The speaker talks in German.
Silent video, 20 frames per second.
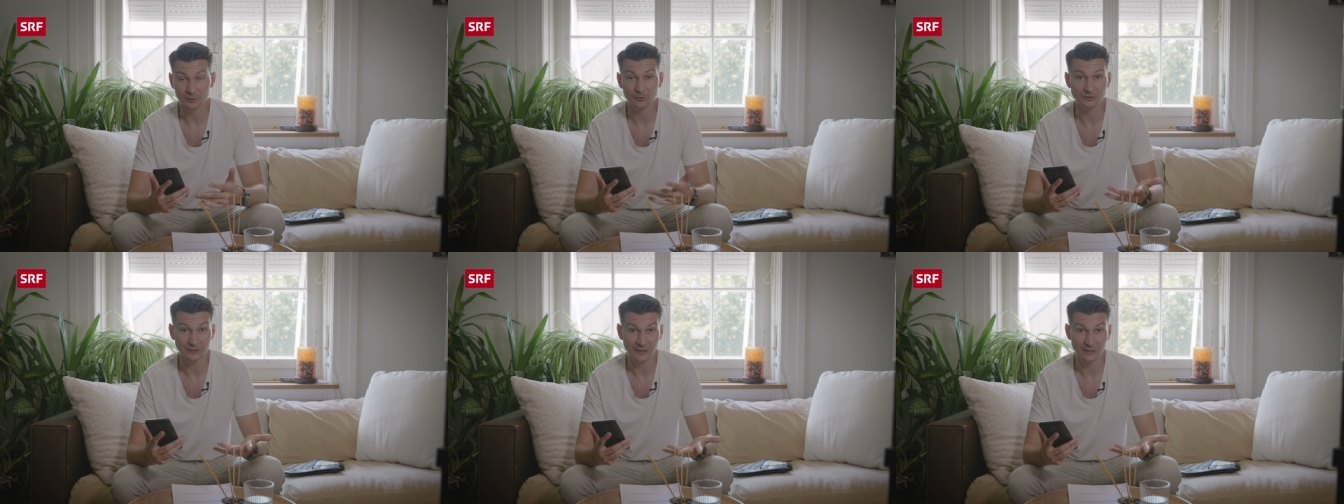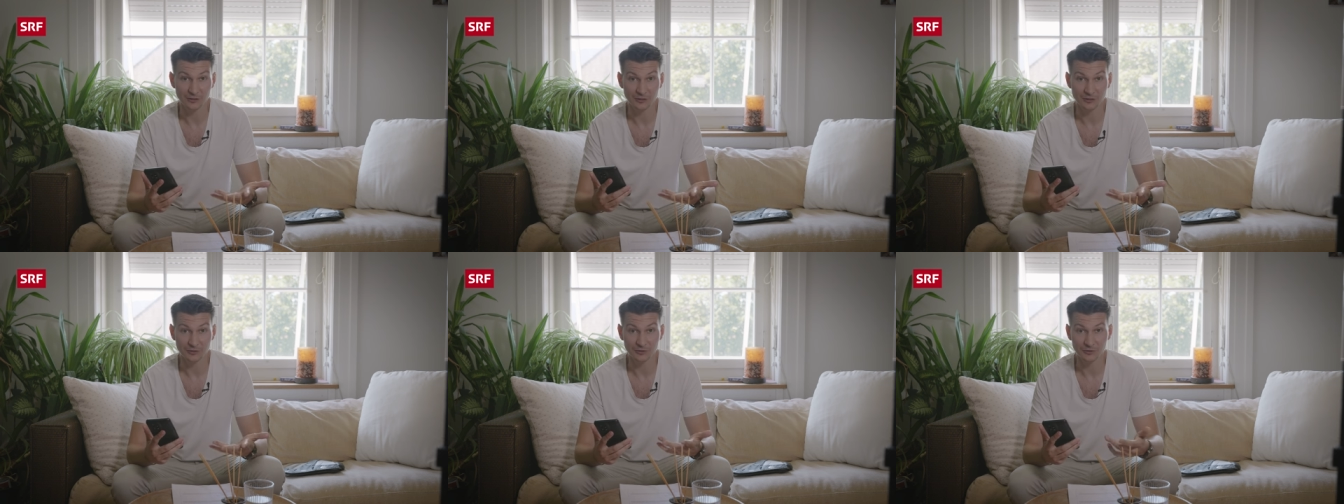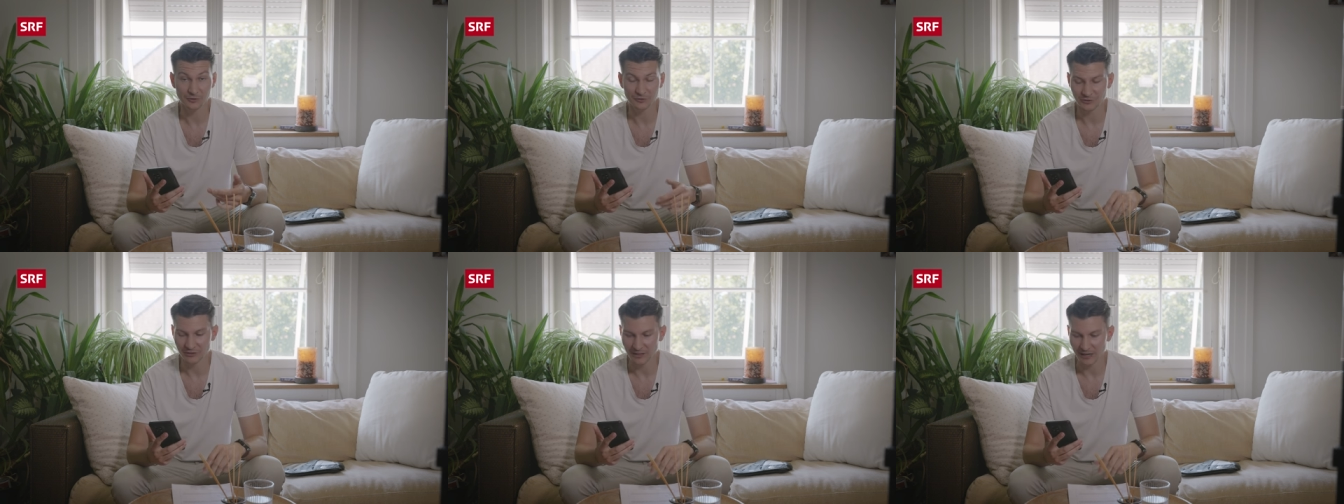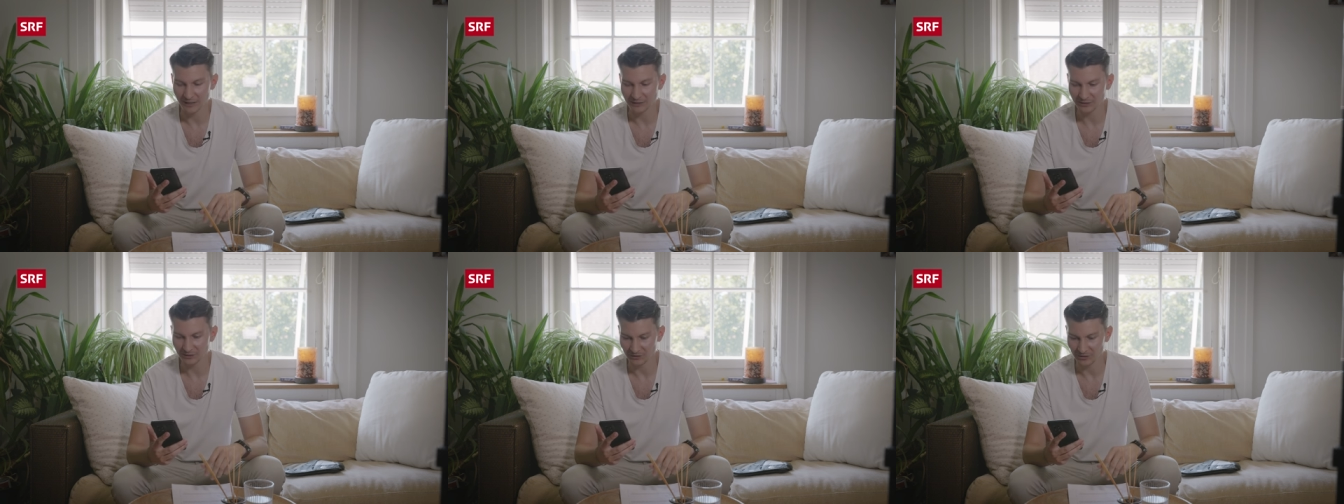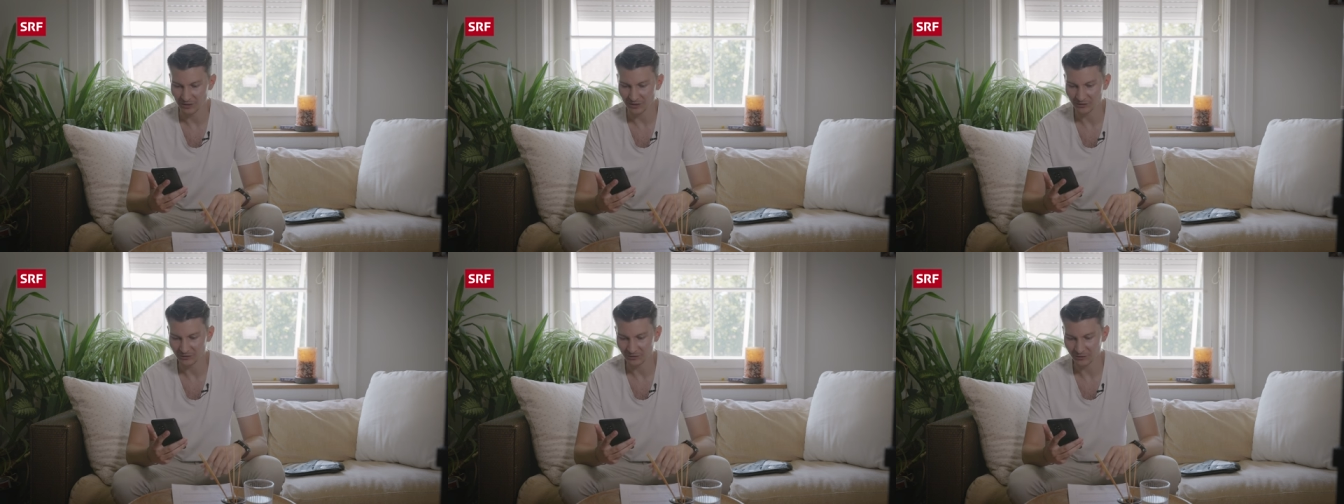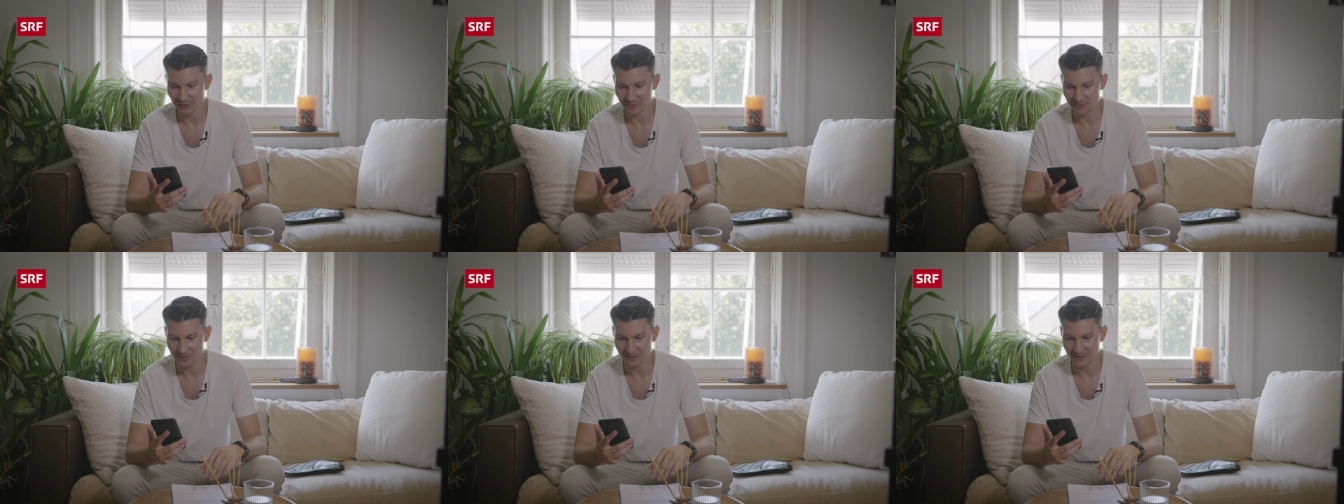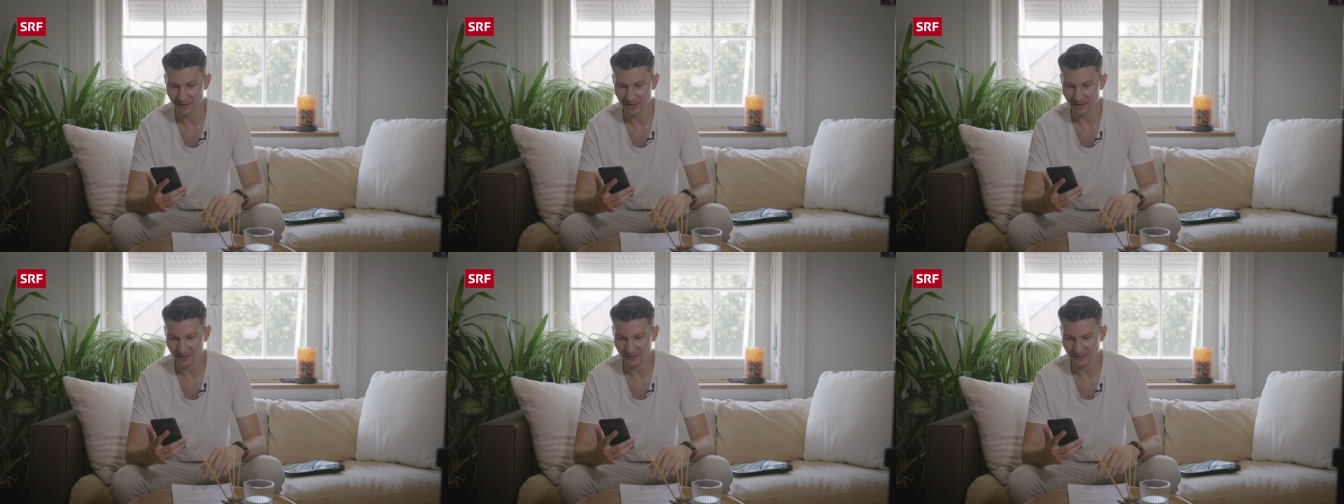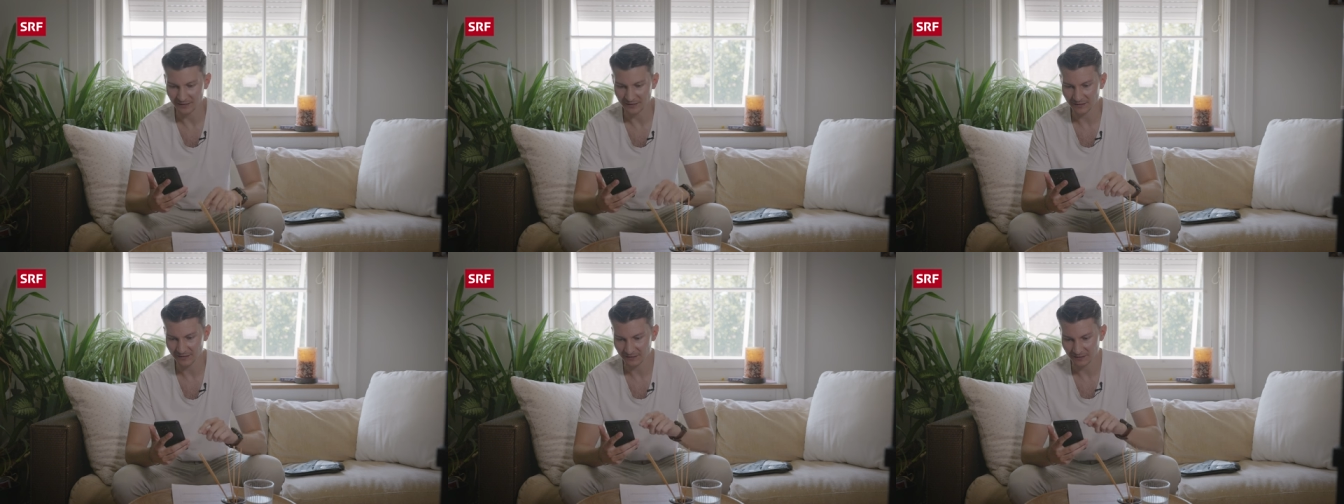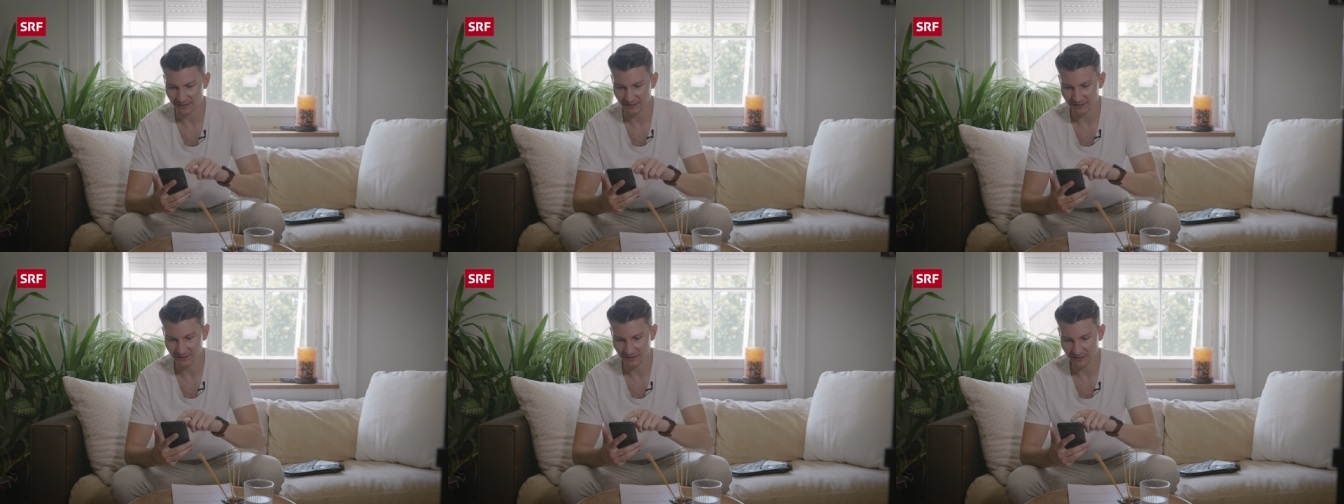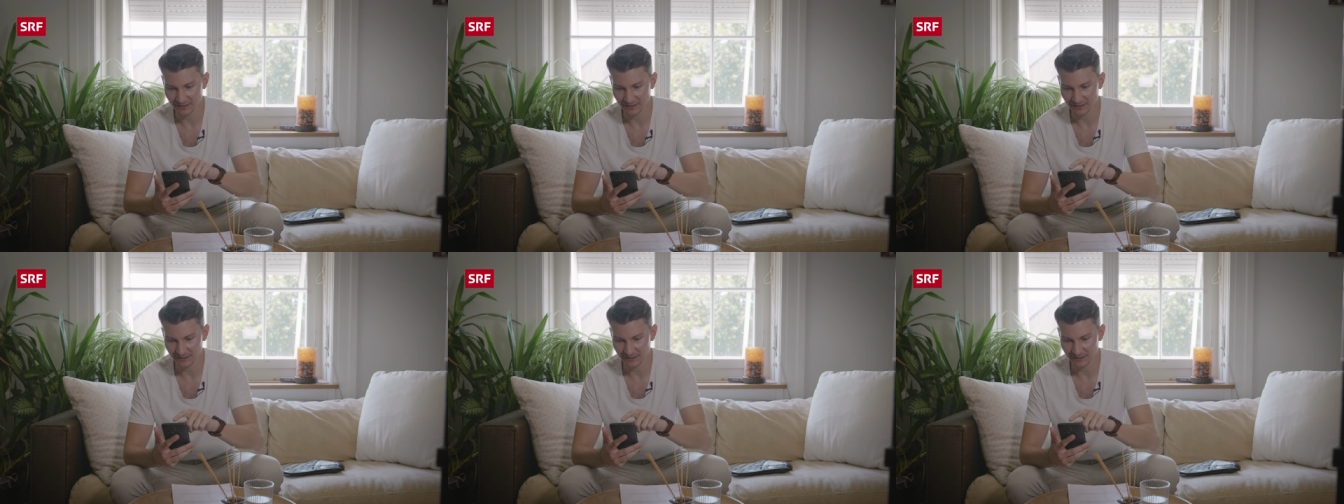und auch noch auf die ein oder anderen Kommentare eingehen.